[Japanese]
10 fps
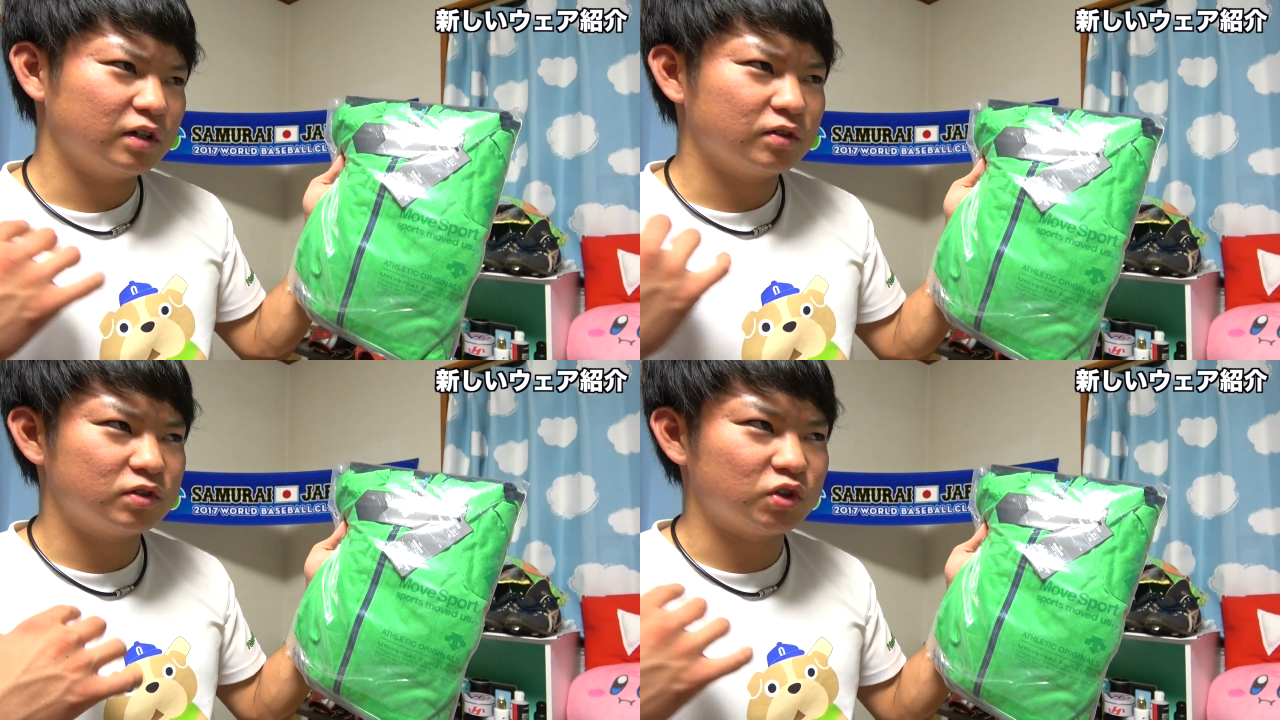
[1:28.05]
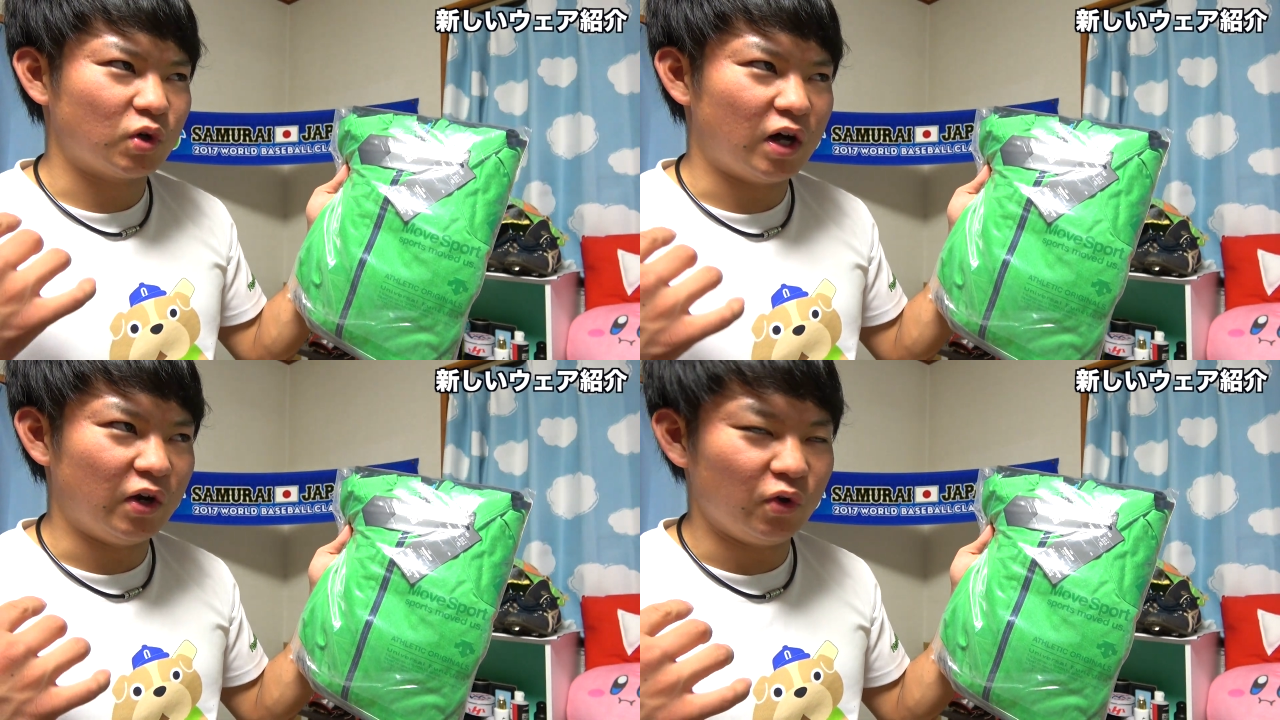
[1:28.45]
服と
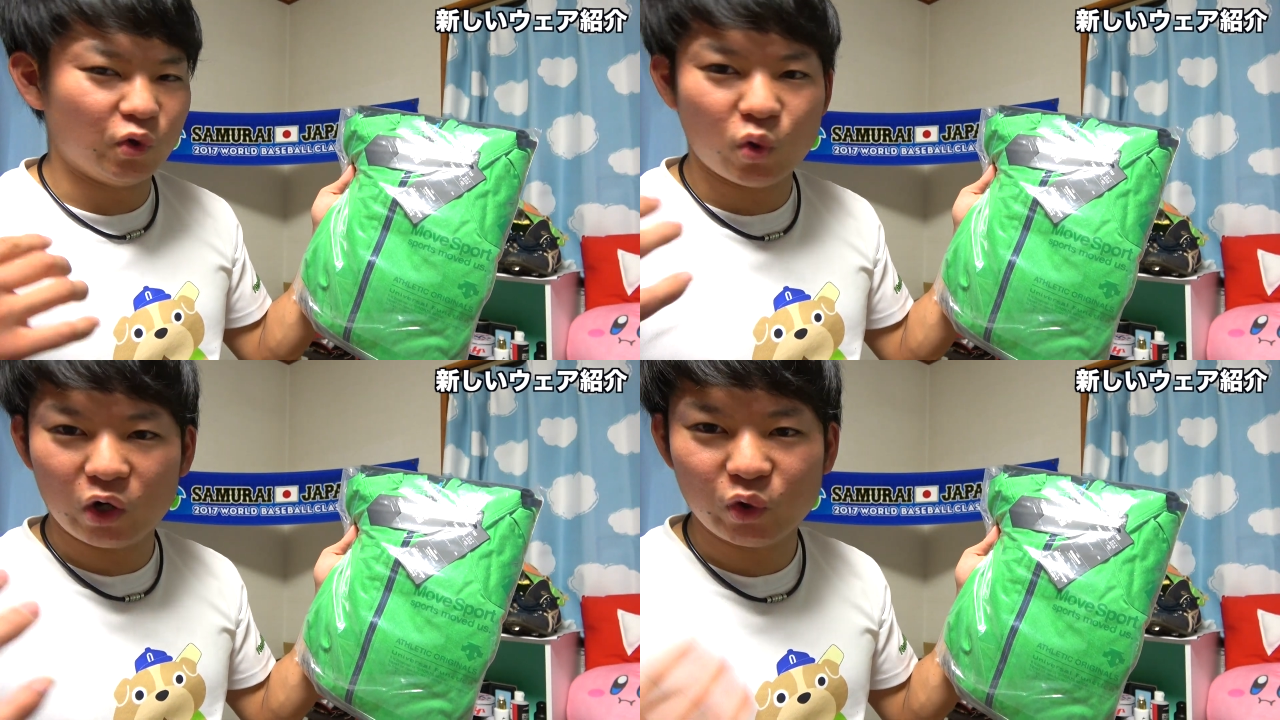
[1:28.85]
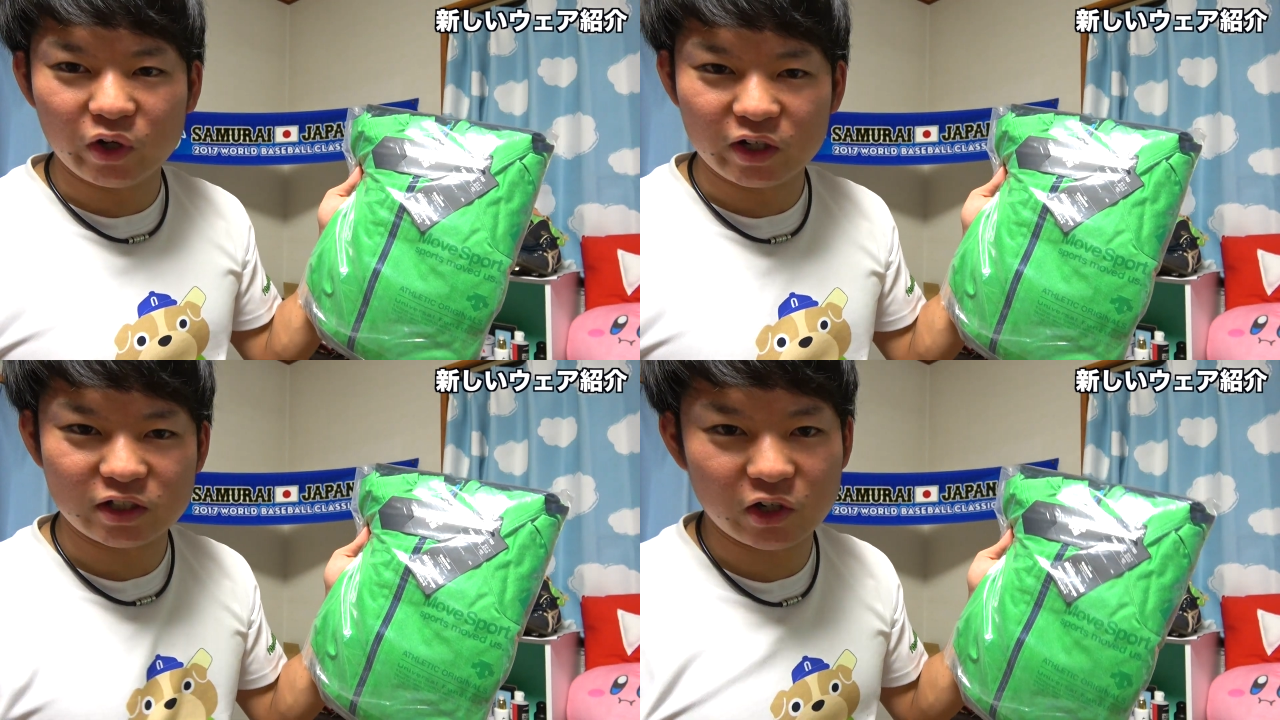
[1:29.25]
かあの動画と
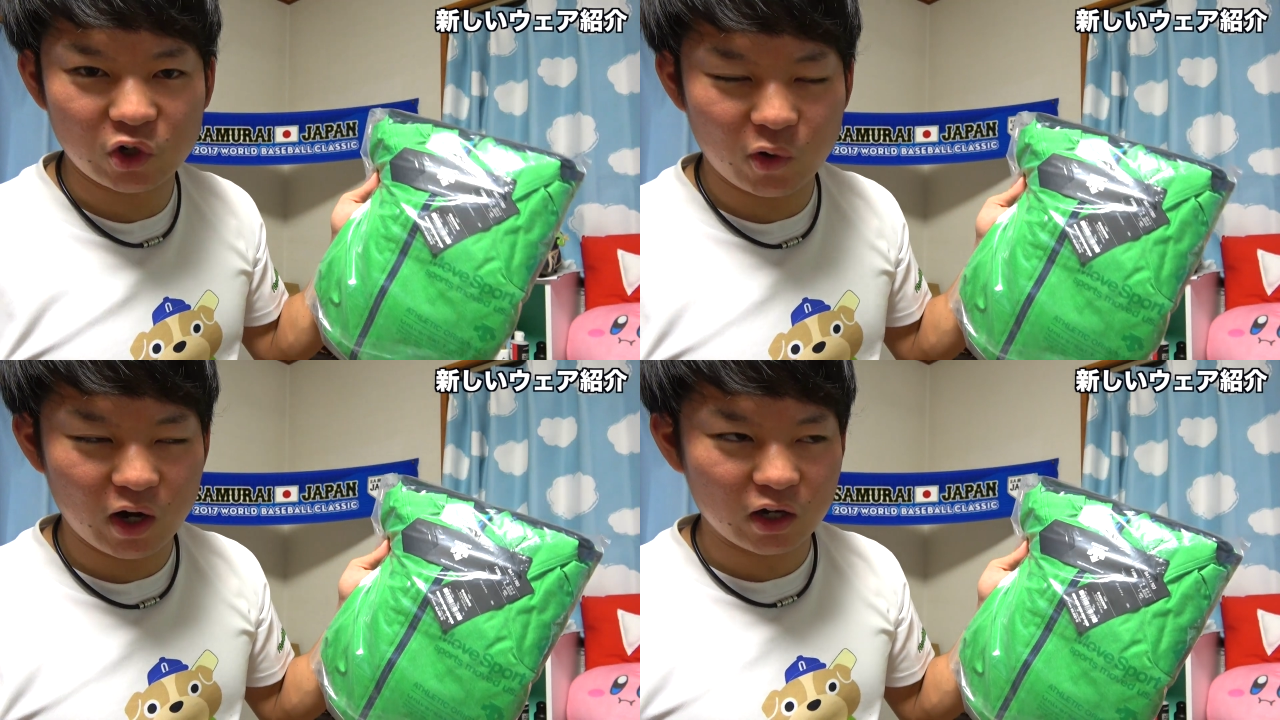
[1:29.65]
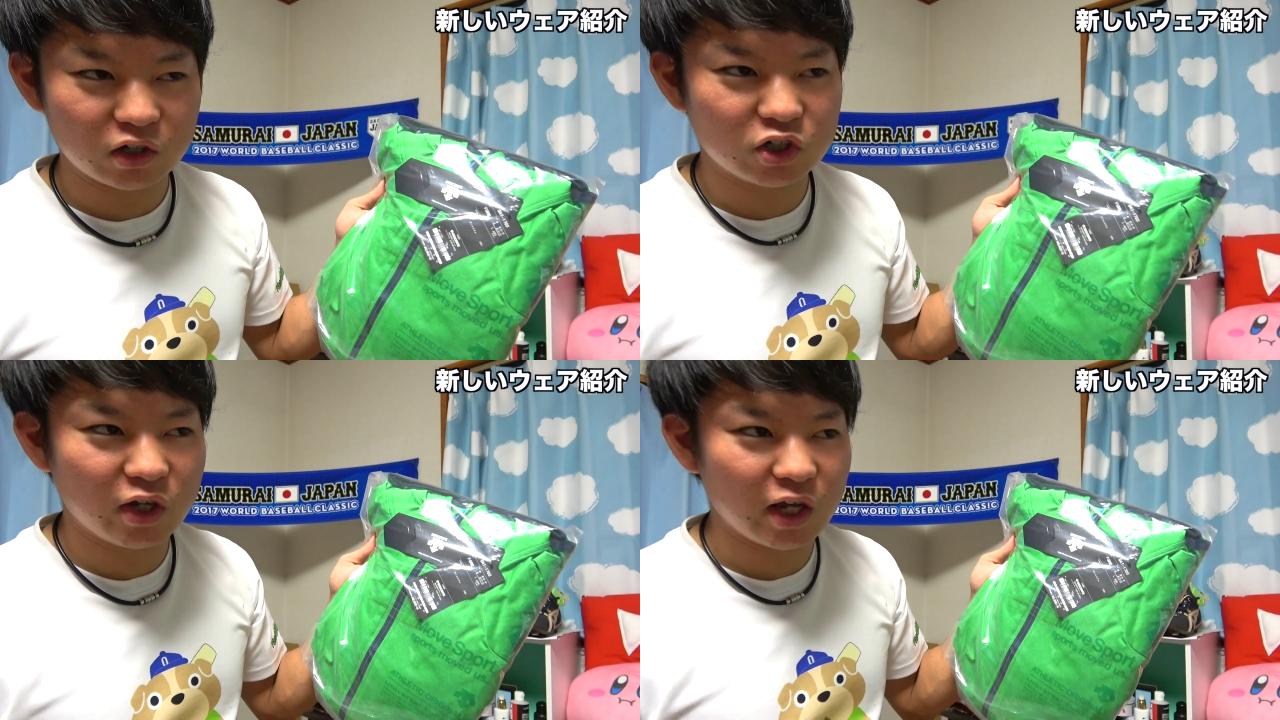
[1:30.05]
かで着てるのは
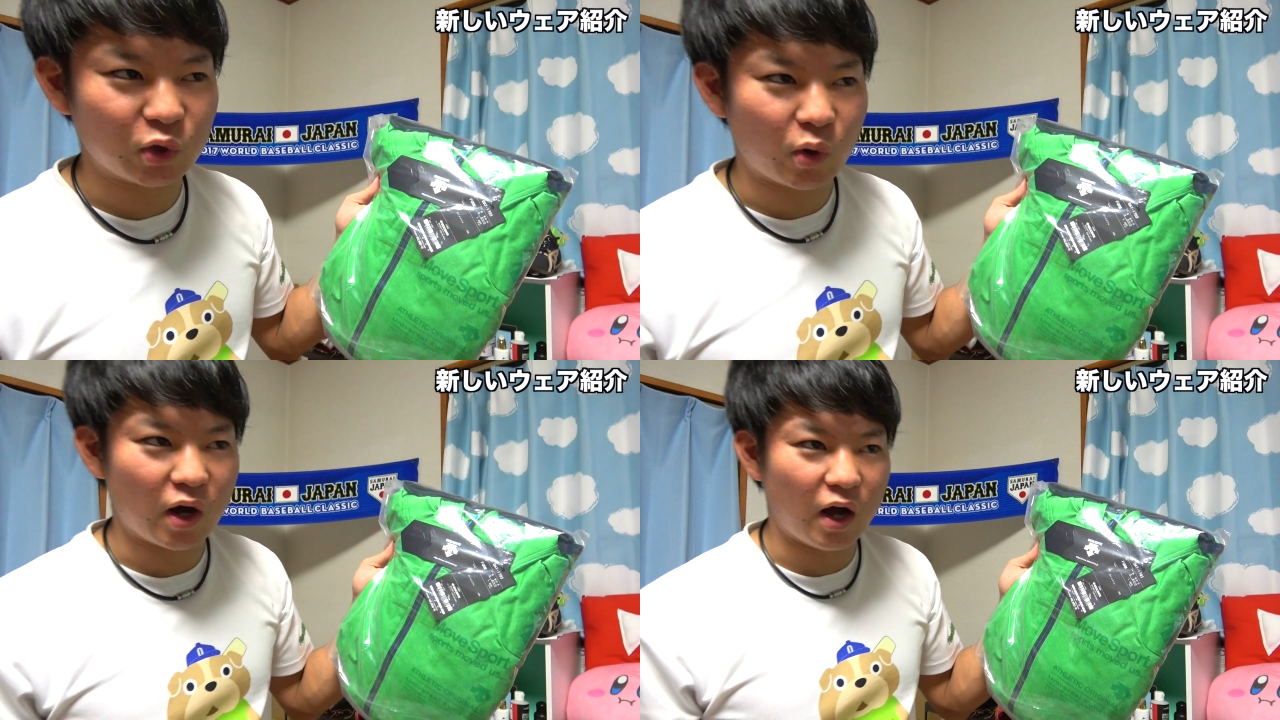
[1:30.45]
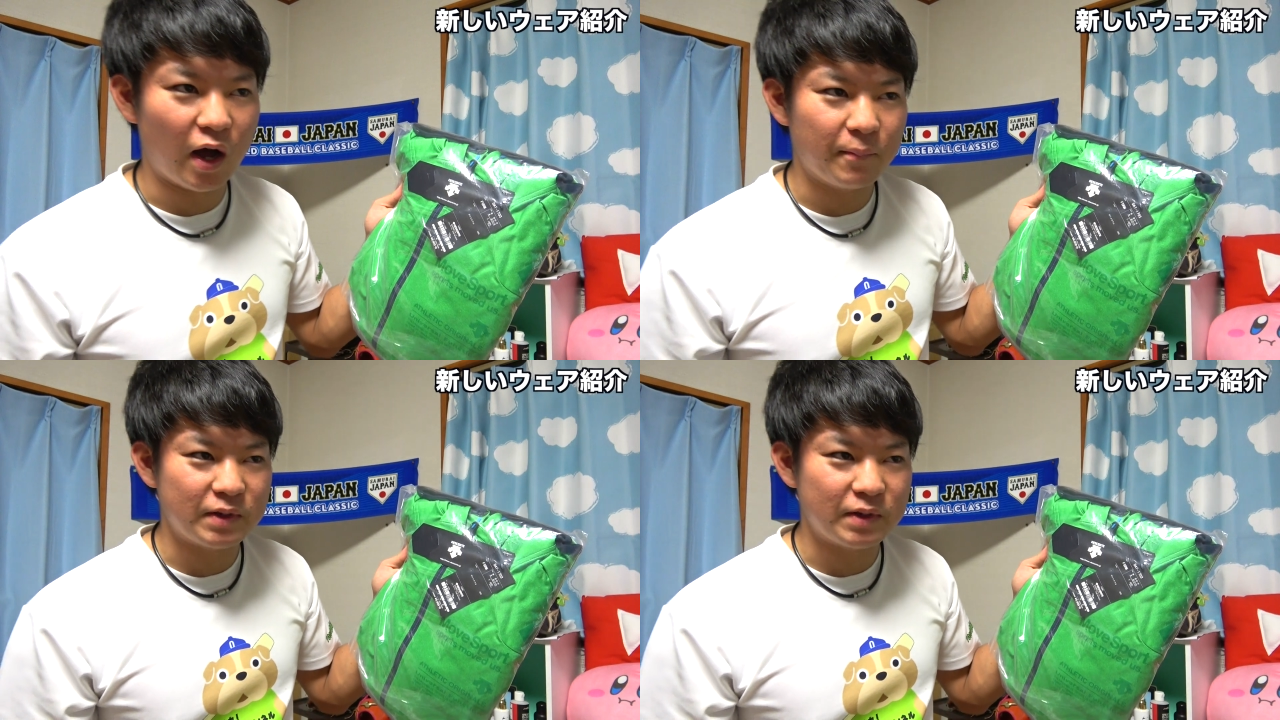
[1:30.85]
グレーとか